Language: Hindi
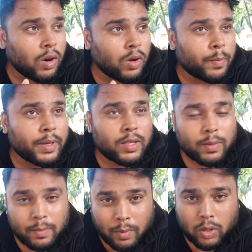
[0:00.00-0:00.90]
और भी
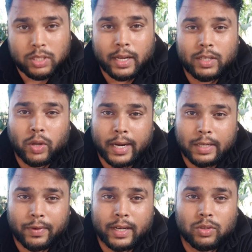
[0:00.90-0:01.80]
बहुत सारी जो
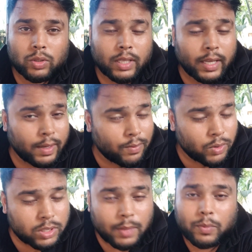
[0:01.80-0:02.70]
एक्टिविटीज़ होती हैं
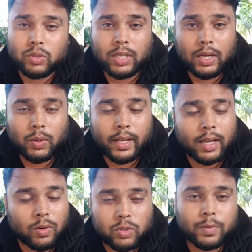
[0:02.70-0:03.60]
वो सब कुछ चालू
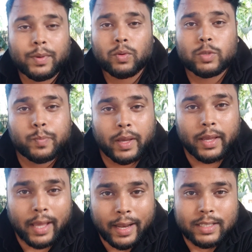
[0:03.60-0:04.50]
रहेगा कुछ भी उस पर
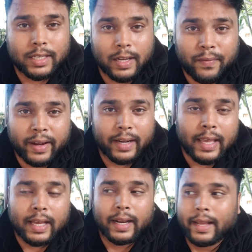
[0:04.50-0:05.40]
ये इलेक्शन इफेक्ट
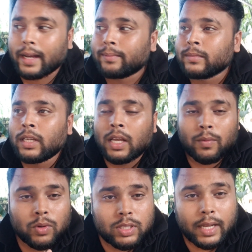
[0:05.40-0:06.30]
नहीं करेगा
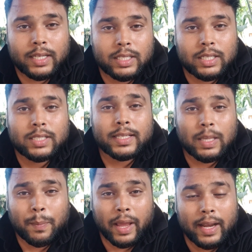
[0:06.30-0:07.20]
वो सारी चीज़ें
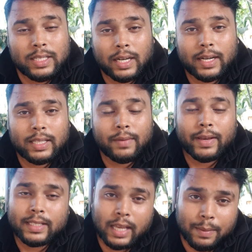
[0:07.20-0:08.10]
जैसे पहले चल रही थी
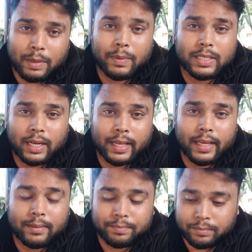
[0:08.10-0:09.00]
वैसे अभी भी
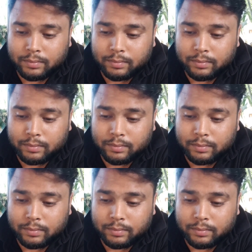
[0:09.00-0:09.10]
चलेंगी